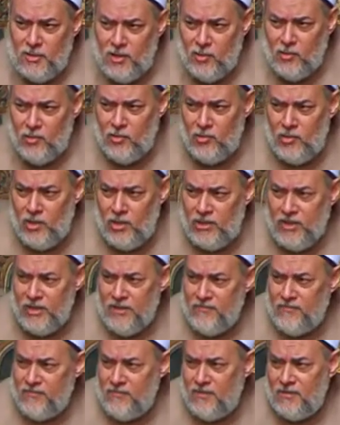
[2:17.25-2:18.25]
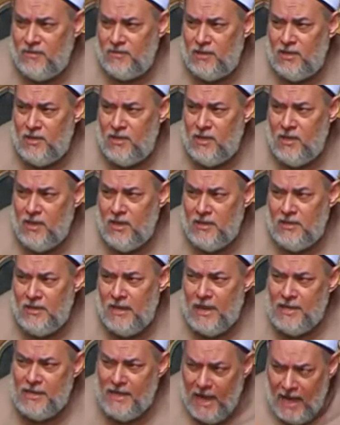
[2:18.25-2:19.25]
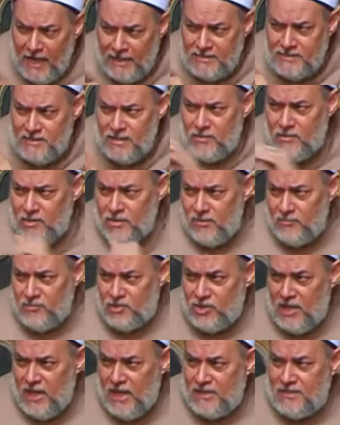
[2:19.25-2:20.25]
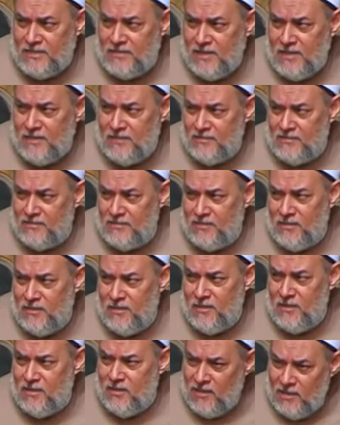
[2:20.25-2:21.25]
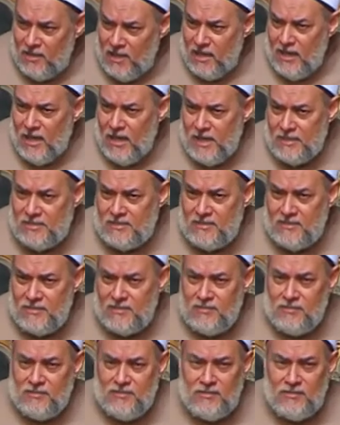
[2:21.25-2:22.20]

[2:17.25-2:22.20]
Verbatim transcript: اقول له اه ينفع يعني احسن ولا مش احسن لا احسن